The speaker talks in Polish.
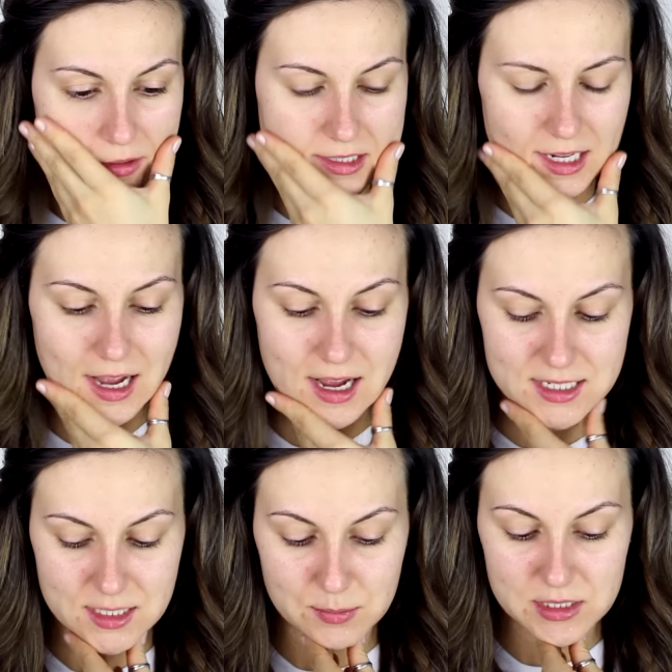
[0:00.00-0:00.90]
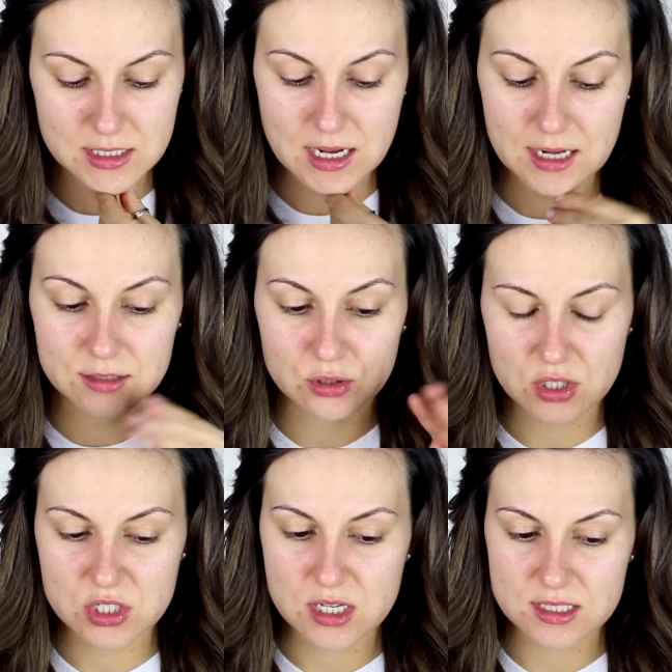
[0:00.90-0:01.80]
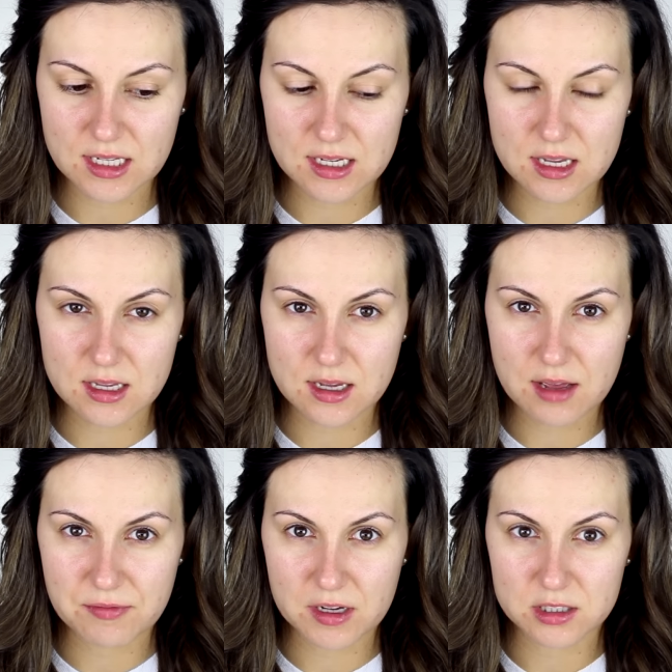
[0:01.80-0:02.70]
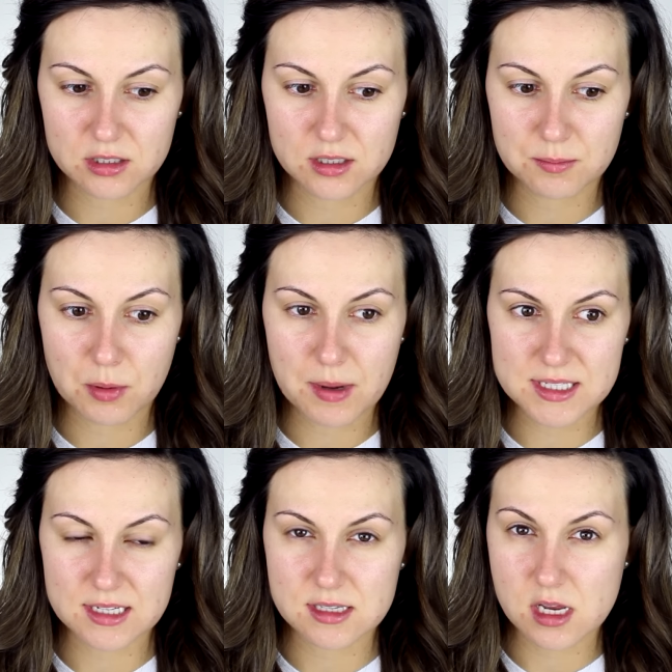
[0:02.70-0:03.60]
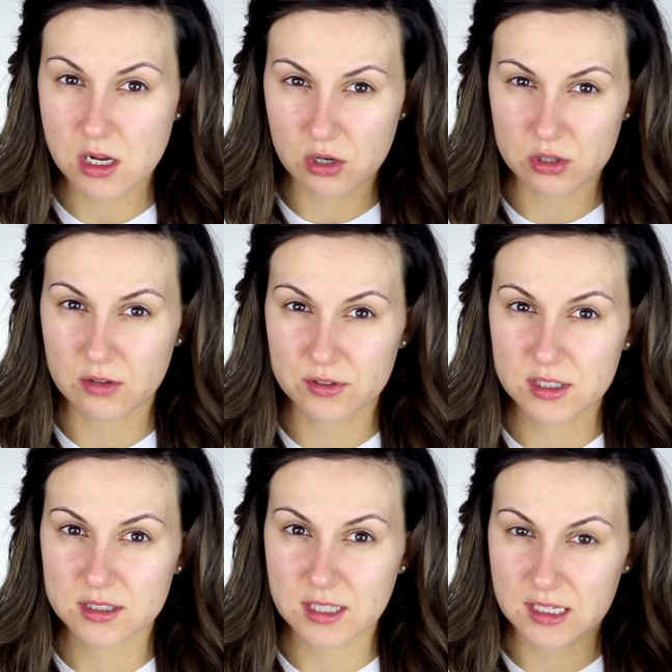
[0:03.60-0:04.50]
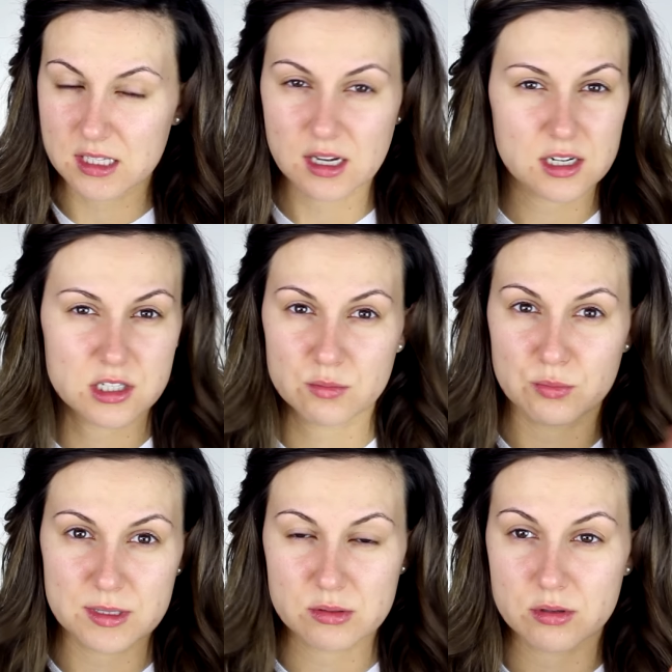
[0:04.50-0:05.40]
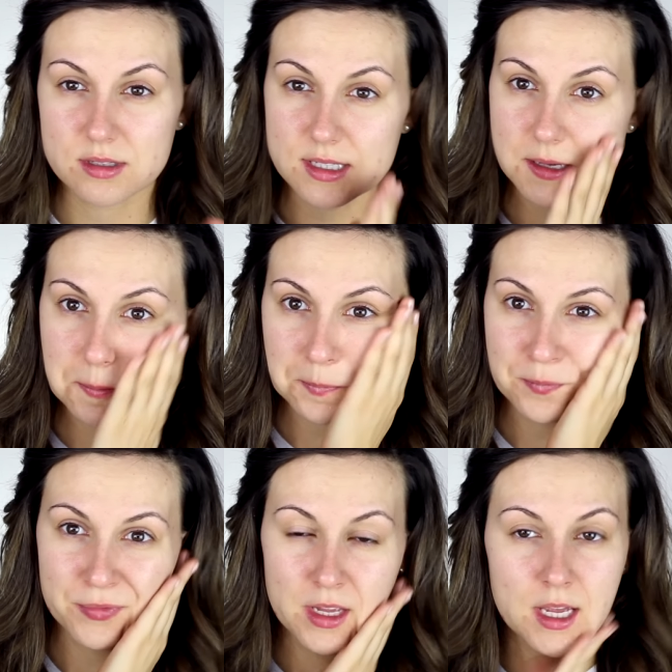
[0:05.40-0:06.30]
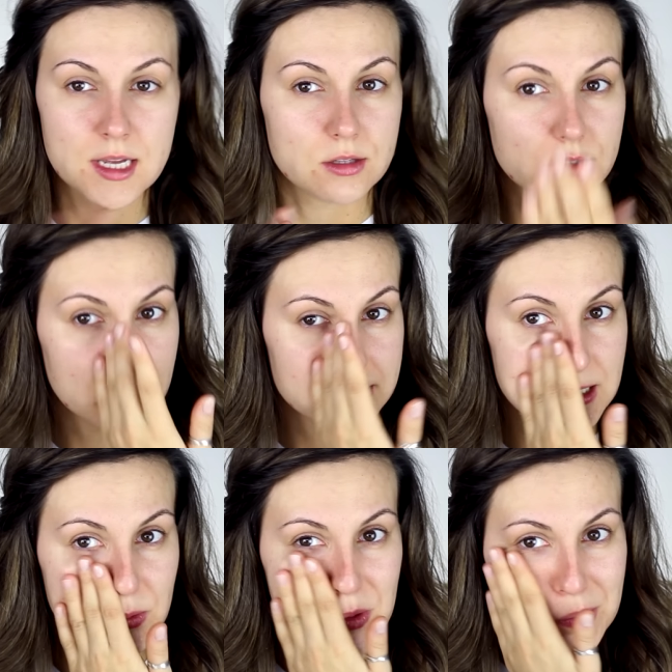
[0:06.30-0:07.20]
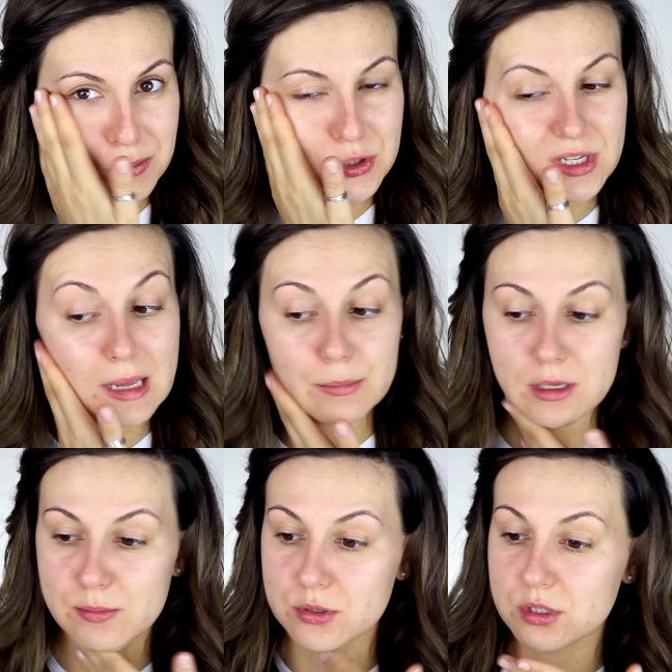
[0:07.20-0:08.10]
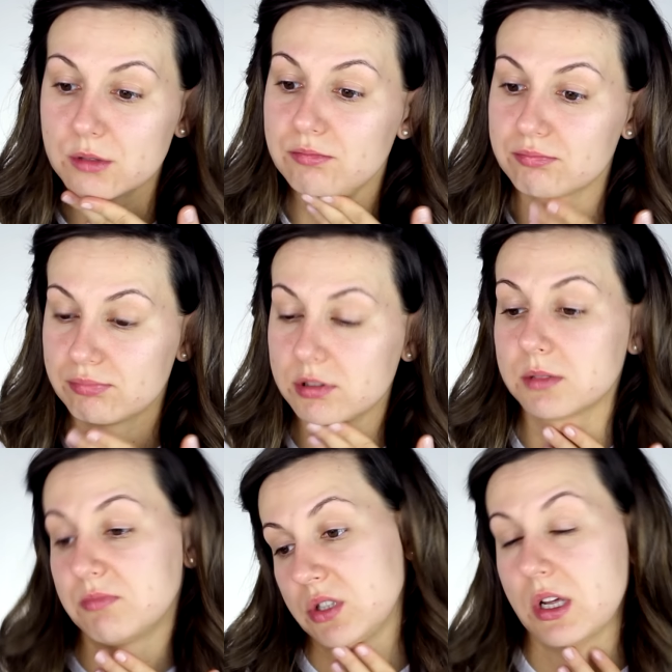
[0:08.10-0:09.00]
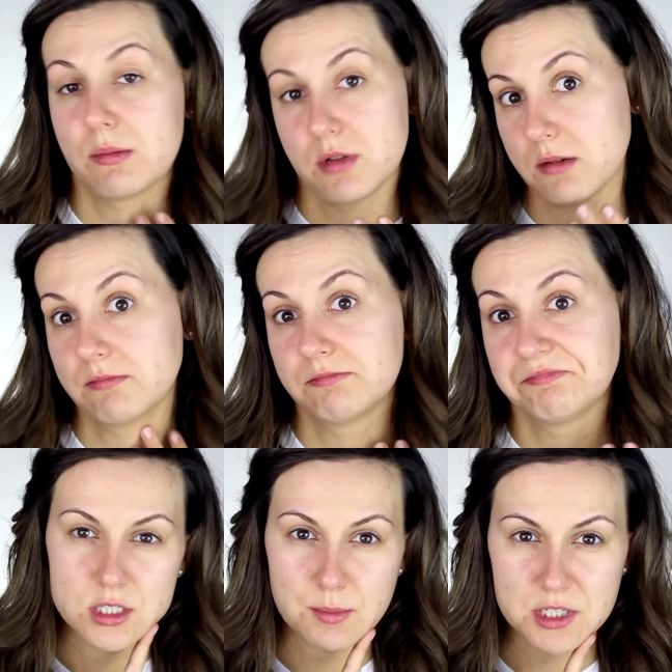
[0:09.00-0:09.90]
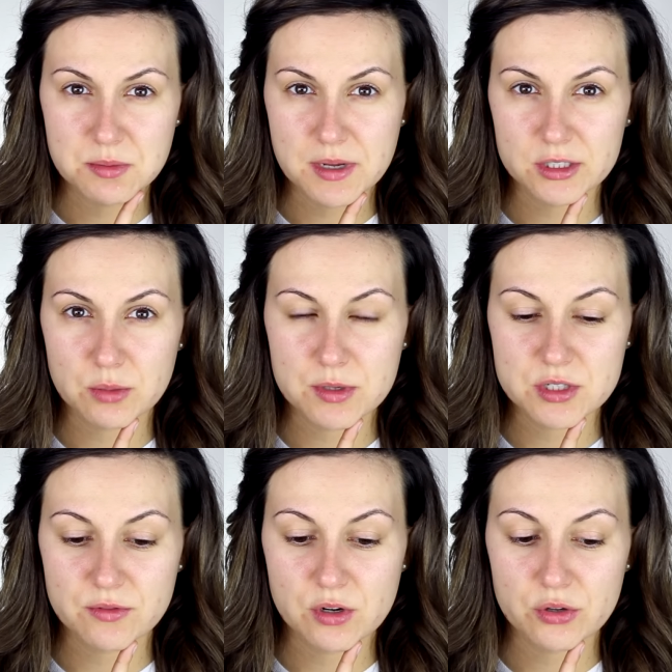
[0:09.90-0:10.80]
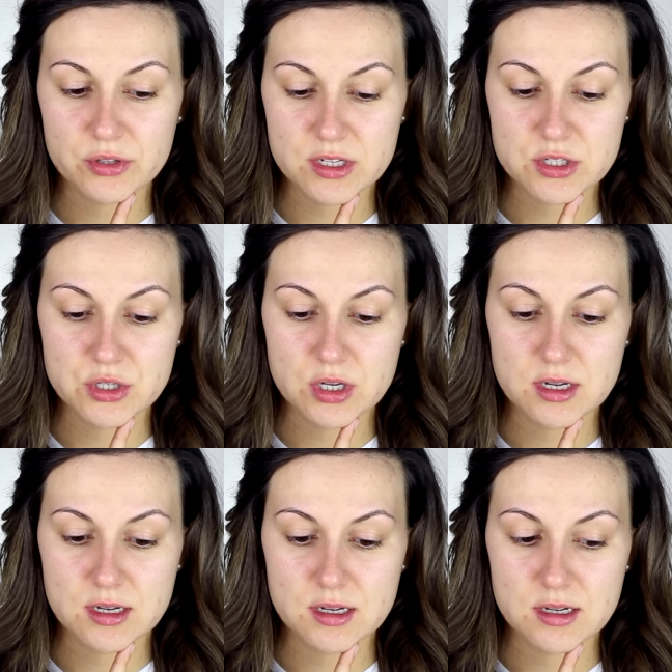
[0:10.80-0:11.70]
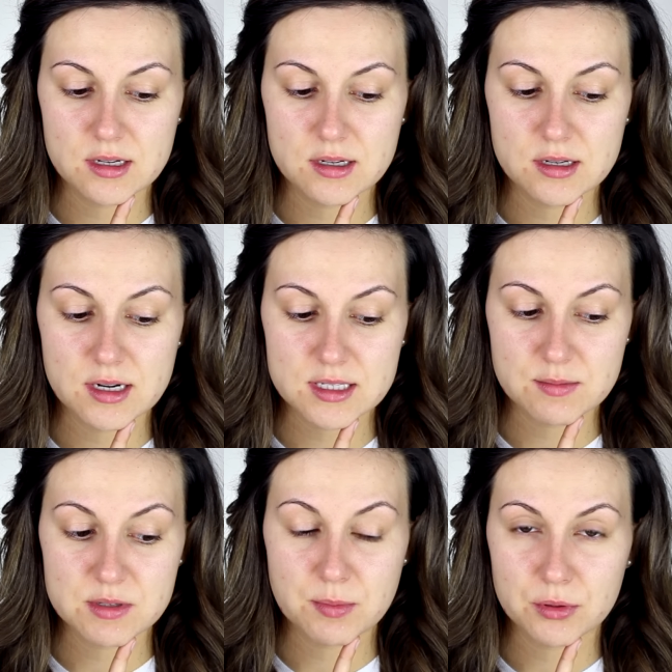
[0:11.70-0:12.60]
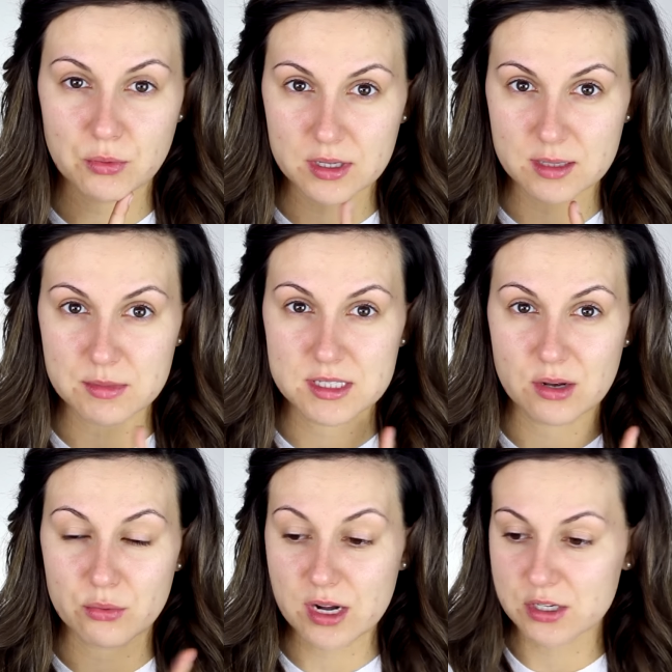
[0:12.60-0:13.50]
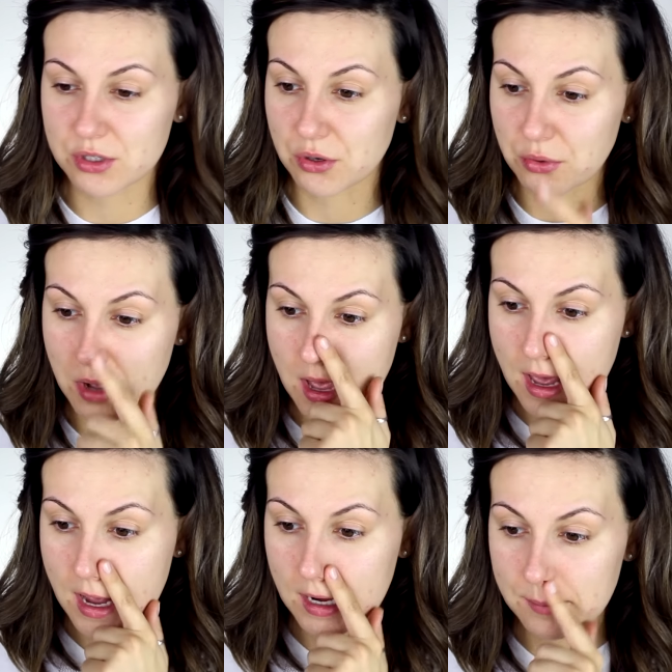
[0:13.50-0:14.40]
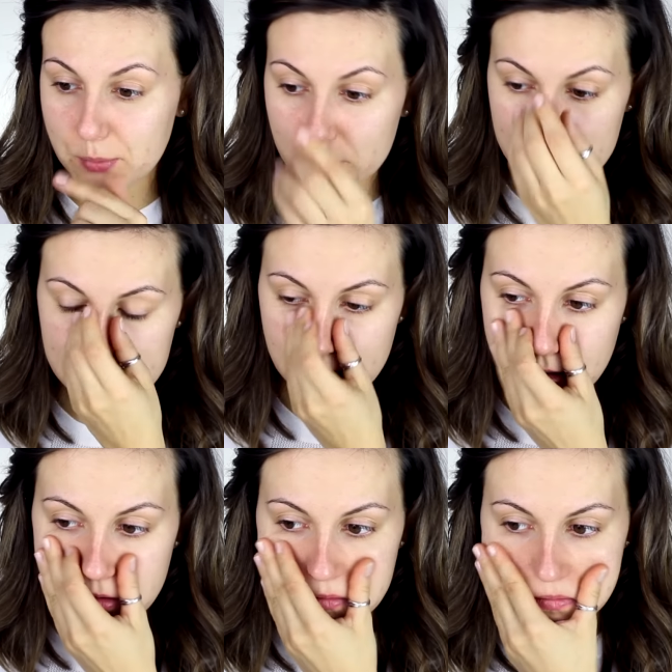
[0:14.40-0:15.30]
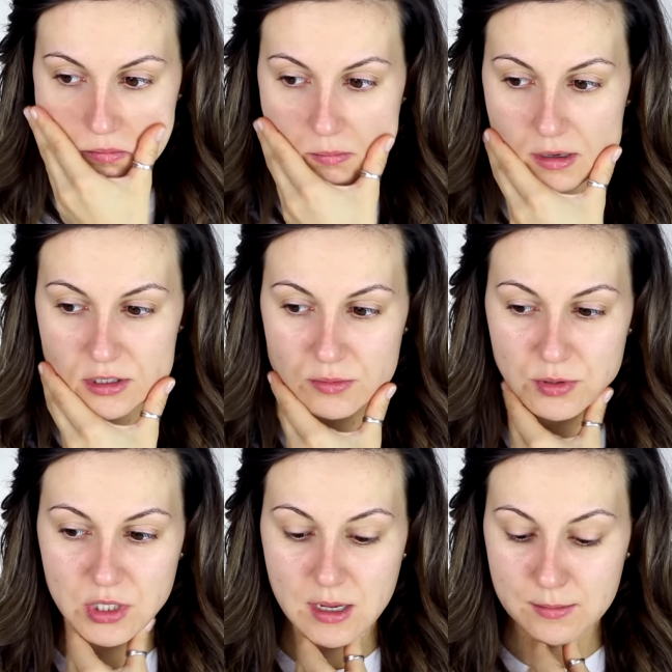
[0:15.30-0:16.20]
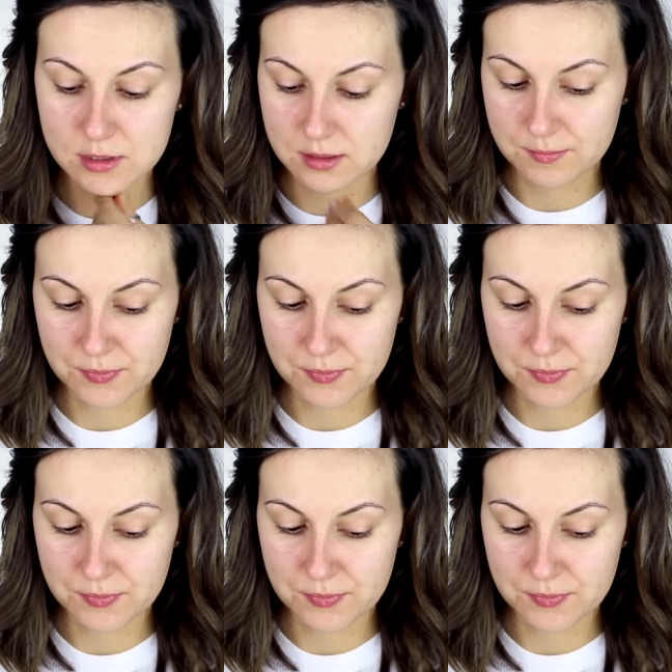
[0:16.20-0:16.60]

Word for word: jest taka aksamitna, ale to też nie jest taki efekt po bazach silikonowych, taki nie każdemu pasujący. No tak całkiem przyjemnie, przy, przy, przyjemnie. Zobaczymy, jak to będzie wyglądać e, razem z podkładem i całą resztą, ale póki co bardzo przyjemny